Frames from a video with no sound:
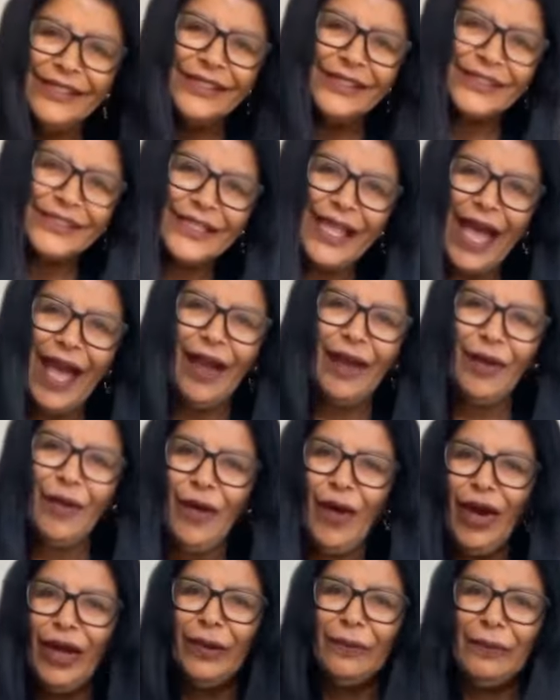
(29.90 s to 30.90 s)

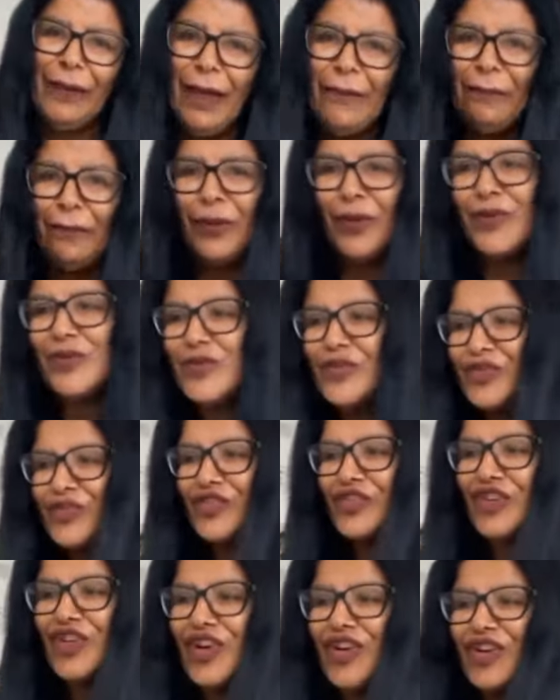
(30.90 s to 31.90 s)
Sacode vai é pro
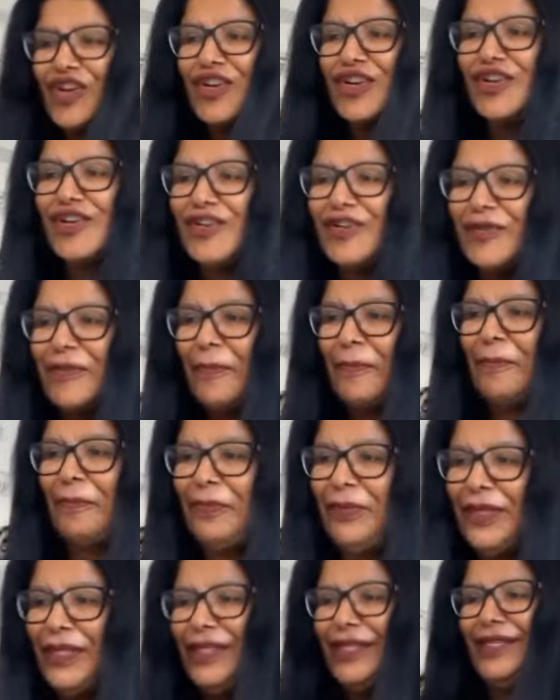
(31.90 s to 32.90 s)

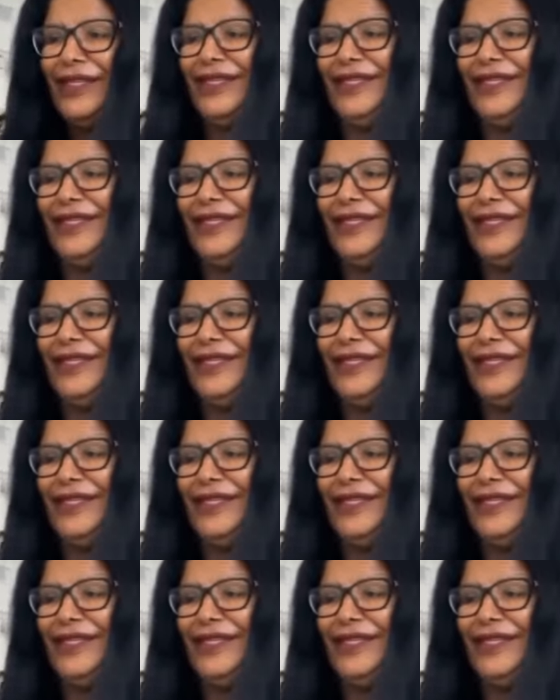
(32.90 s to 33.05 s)
jump.